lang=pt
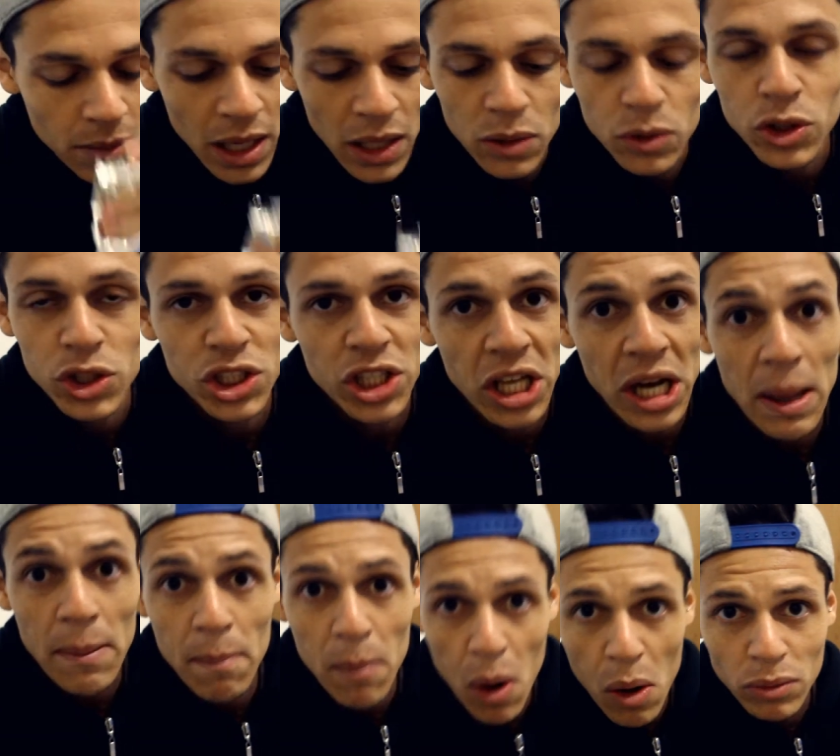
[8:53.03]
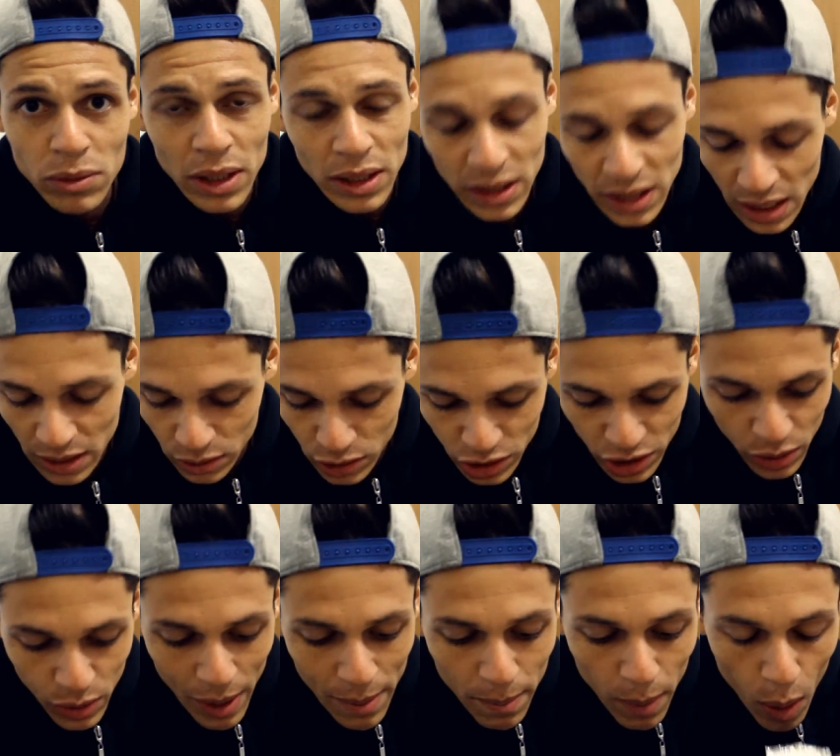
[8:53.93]
Mano, o cheiro é bom, tá ligado? O
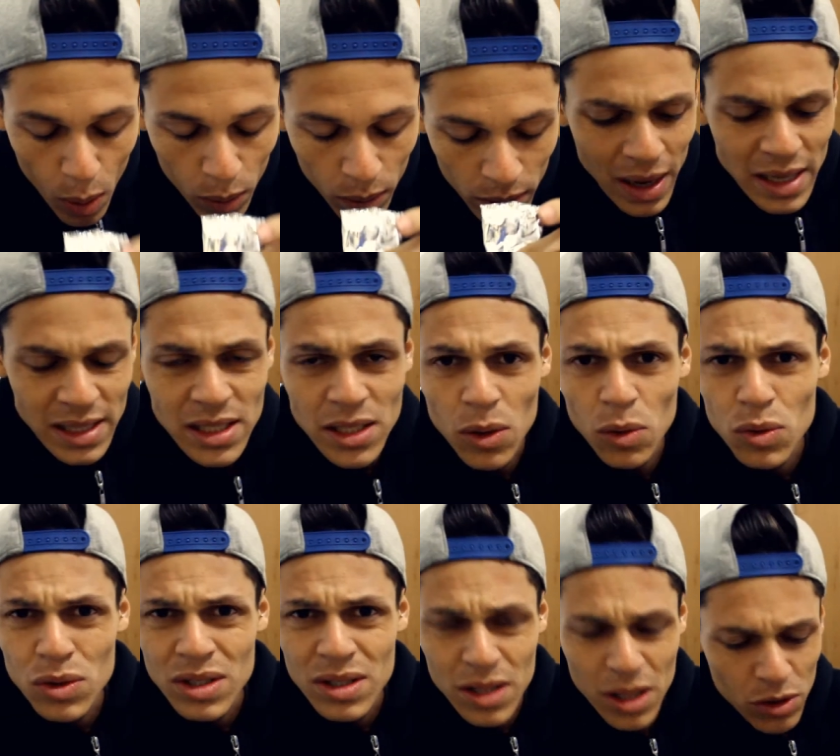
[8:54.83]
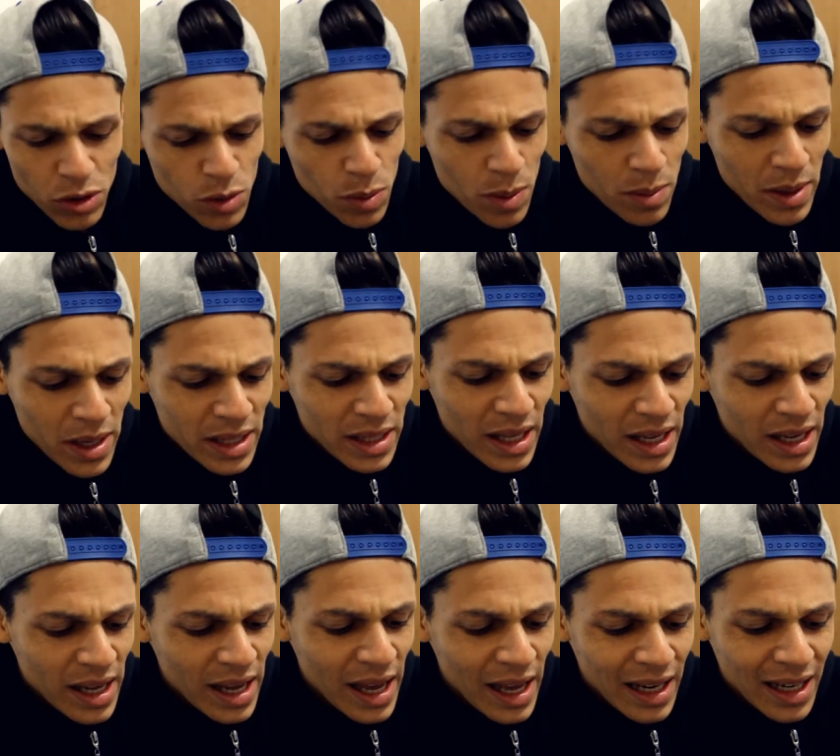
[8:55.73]
cheiro é bom. Mas eu, eu
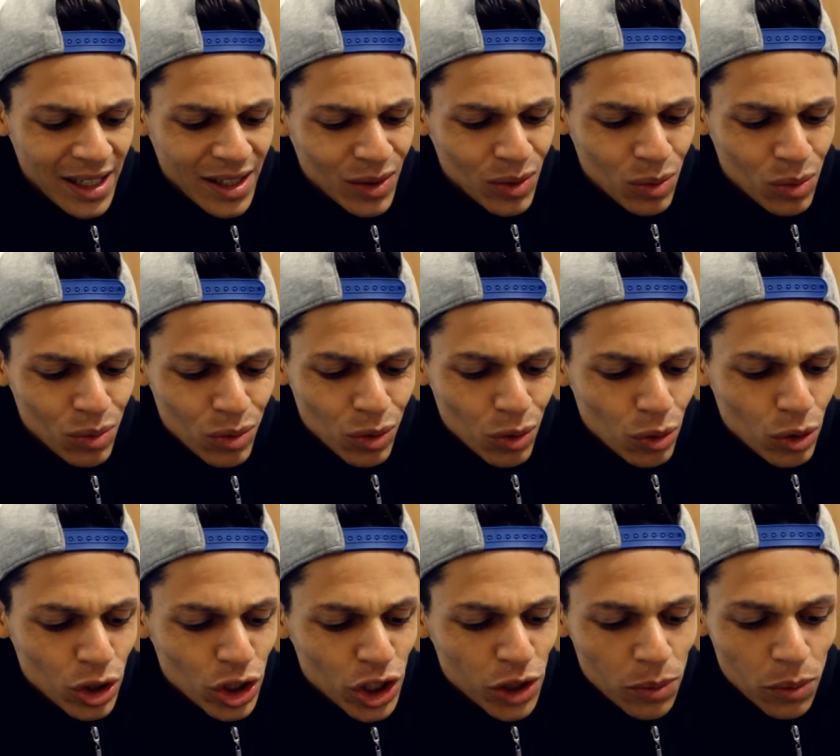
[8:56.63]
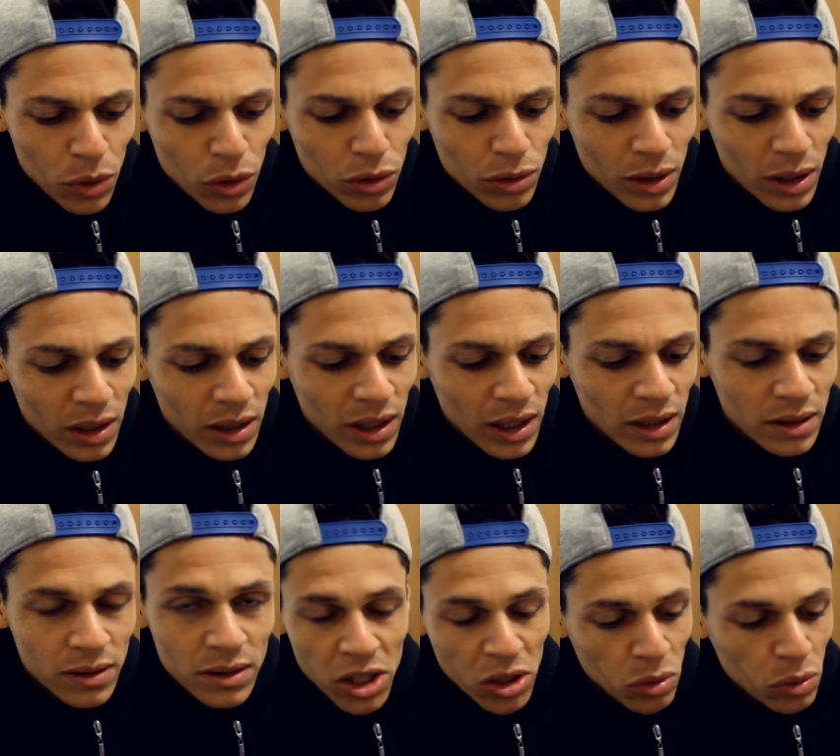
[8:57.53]
experimentei ela e eu não, não curti muito, tá
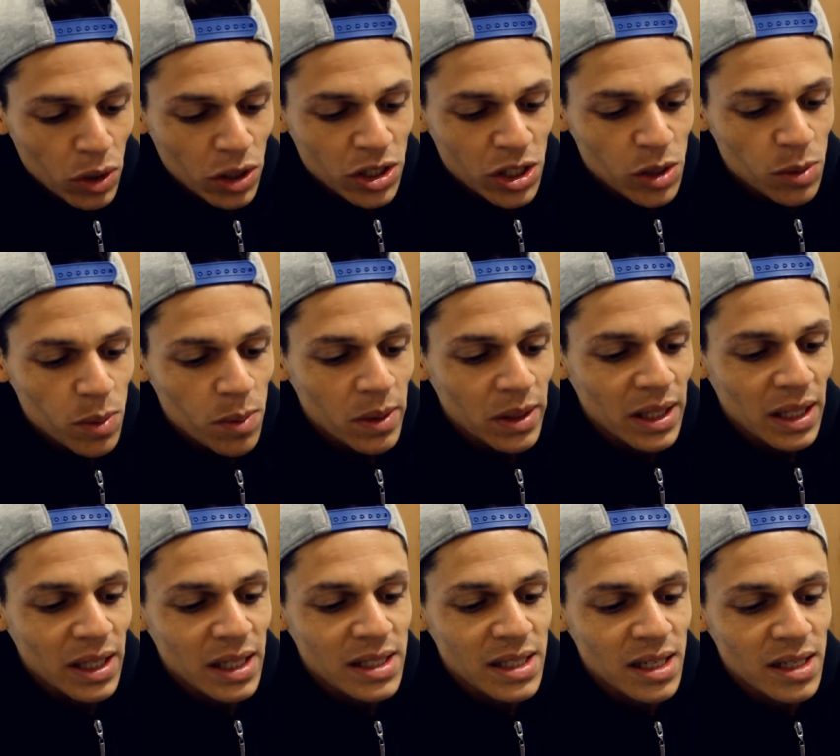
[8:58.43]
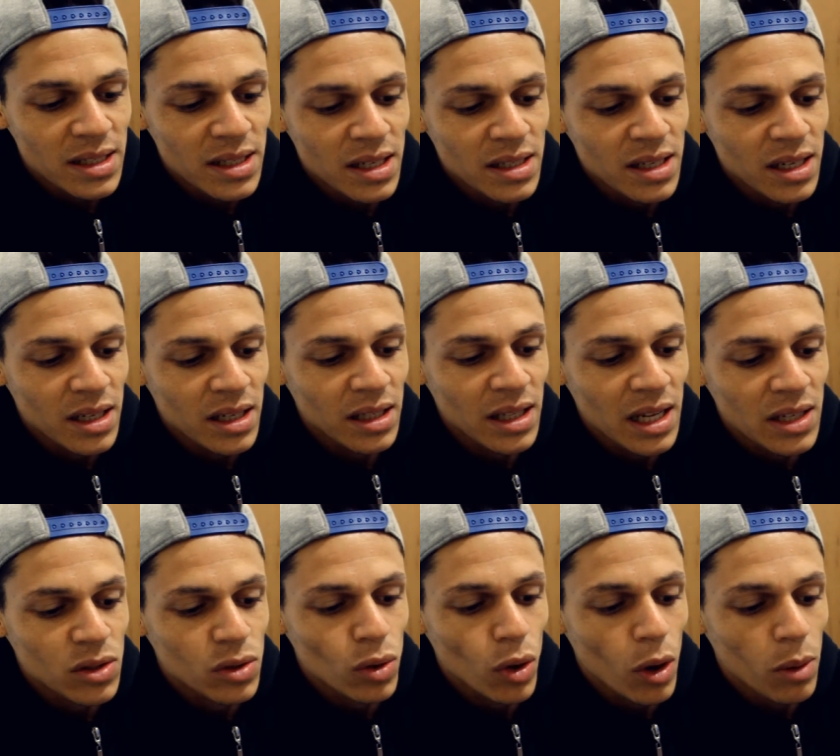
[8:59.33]
ligado? Eu nunca tinha experimentado essa essência aqui
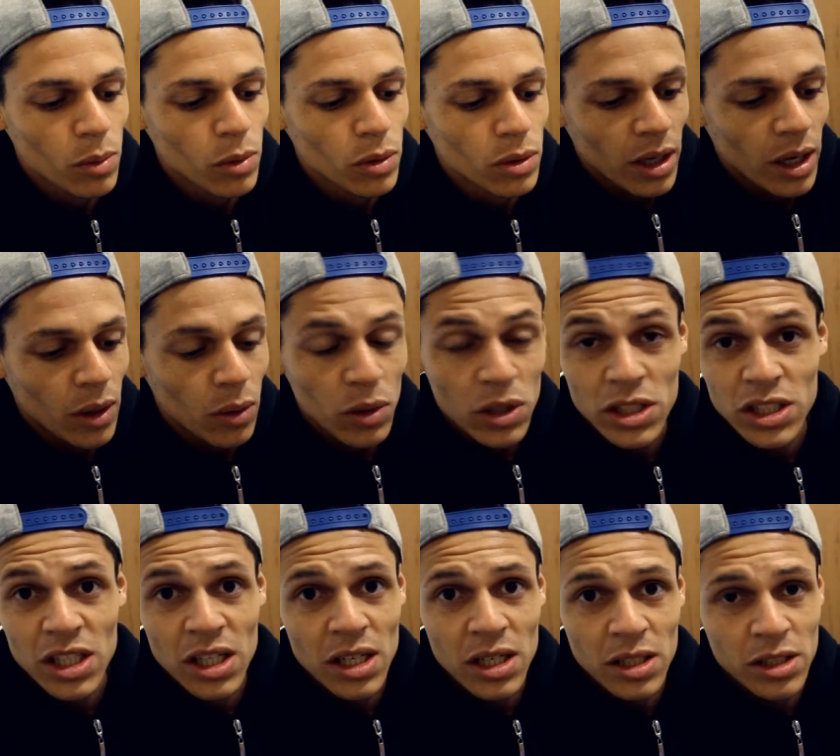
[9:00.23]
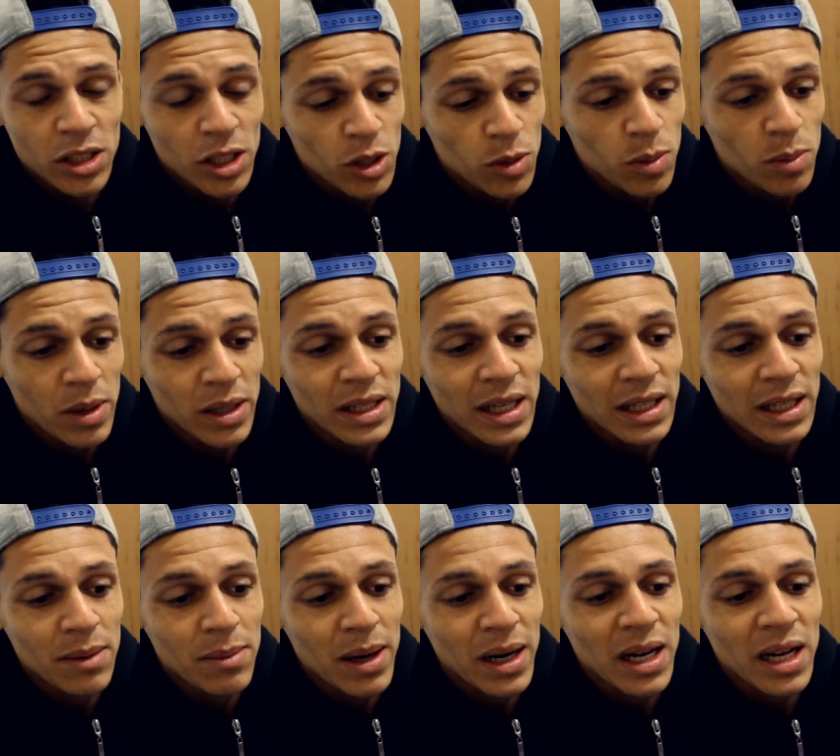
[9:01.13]
da Zomo. Eu é, nunca tinha, tinha
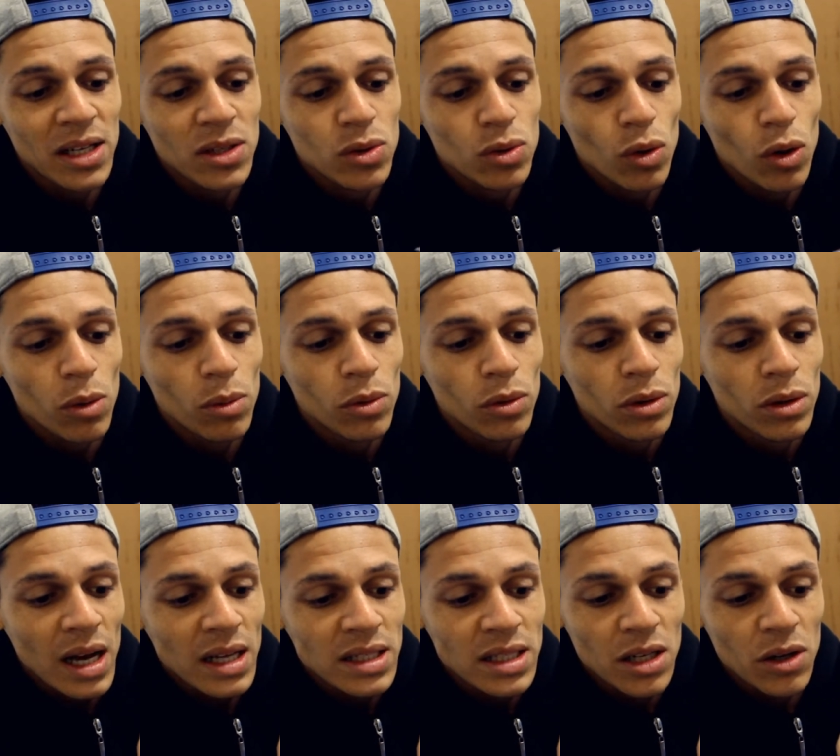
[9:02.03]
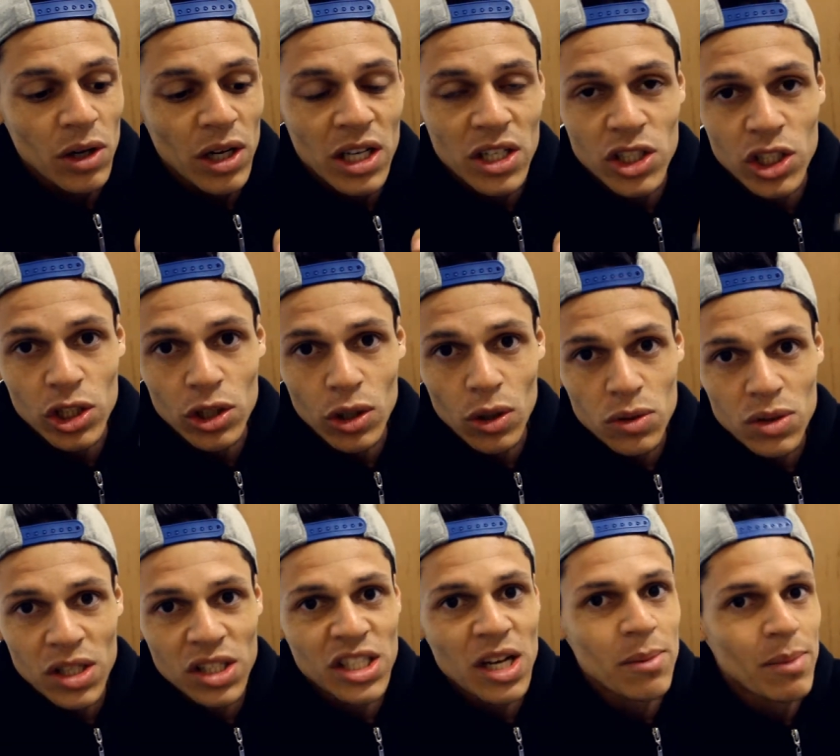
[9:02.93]
experimentado a marca Zomo. Assim, eu acredito que não
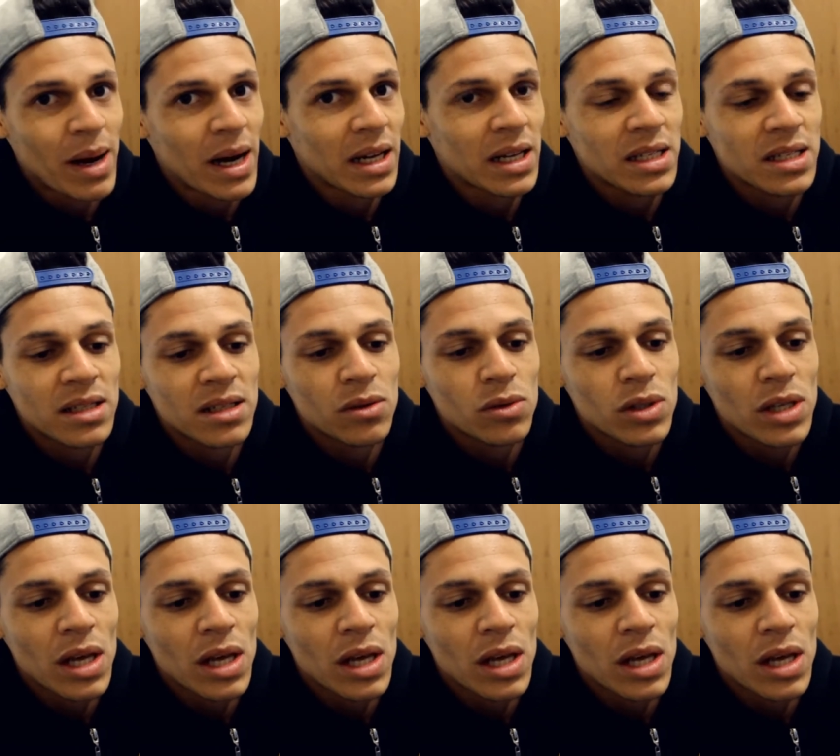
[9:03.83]
seja a marca, sim